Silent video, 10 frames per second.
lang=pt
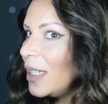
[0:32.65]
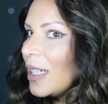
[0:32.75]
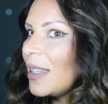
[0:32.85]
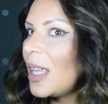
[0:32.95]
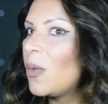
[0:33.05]

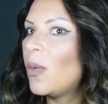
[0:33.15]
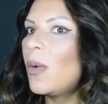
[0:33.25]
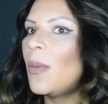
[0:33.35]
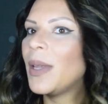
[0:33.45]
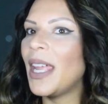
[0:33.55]
que tem
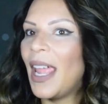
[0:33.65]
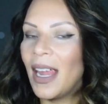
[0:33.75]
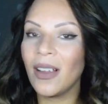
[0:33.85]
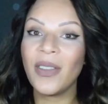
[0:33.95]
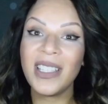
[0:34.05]
o ombre
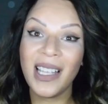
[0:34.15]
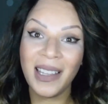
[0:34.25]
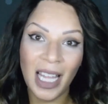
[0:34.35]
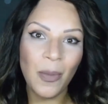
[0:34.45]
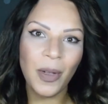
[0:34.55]
hair, fazia
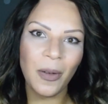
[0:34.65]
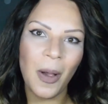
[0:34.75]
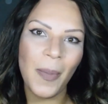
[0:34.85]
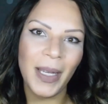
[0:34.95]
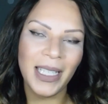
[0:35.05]
tempo que eu
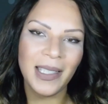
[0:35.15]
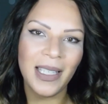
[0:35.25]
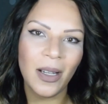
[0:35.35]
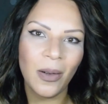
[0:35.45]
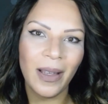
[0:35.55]
não
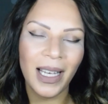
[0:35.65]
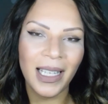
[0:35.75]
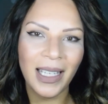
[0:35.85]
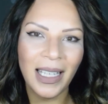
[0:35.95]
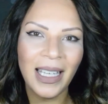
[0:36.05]
aparecia com ela
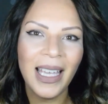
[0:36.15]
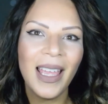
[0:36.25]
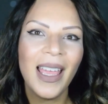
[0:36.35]
aqui.